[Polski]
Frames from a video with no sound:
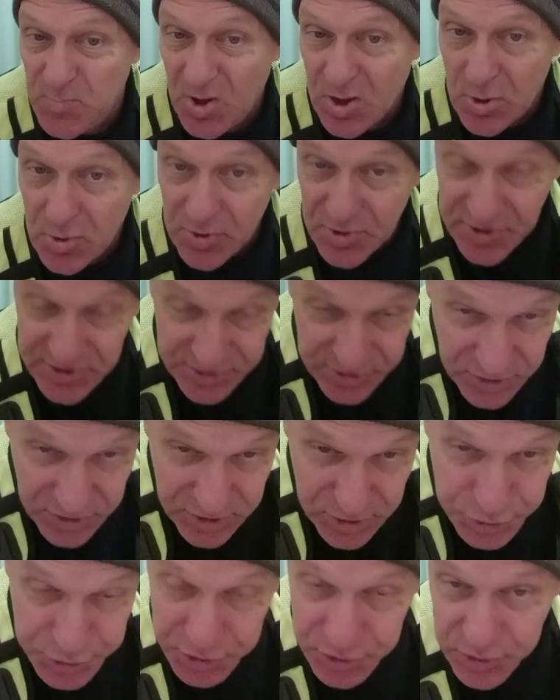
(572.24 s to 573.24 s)

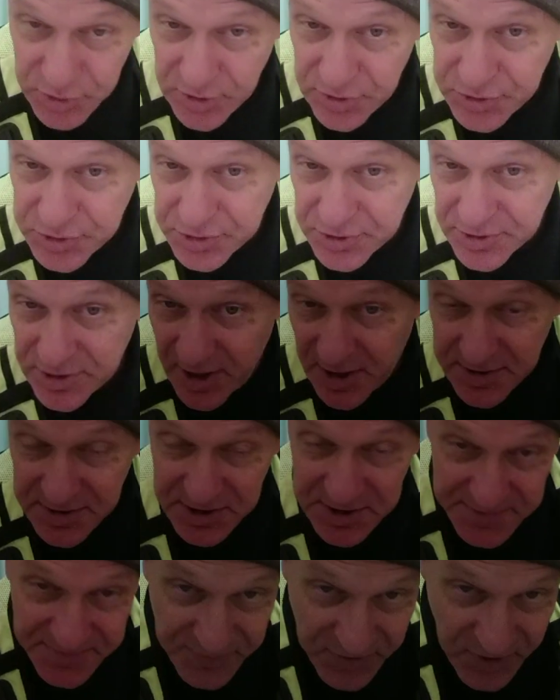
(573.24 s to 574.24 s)
Zniszczyć
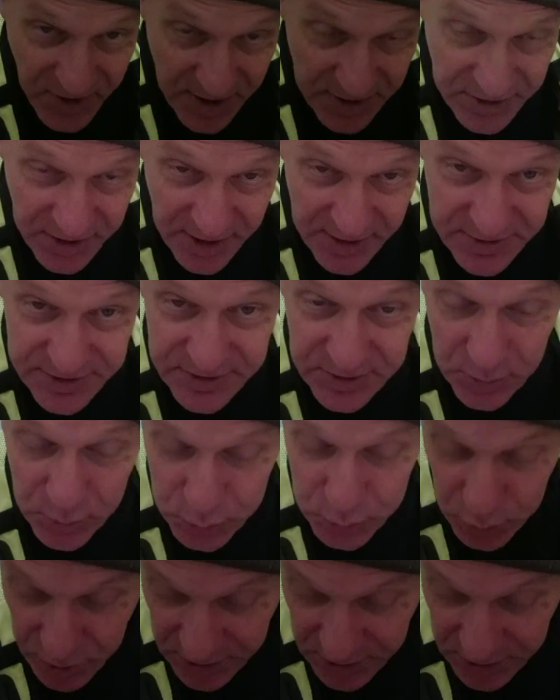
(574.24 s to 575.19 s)
taki wieniec, który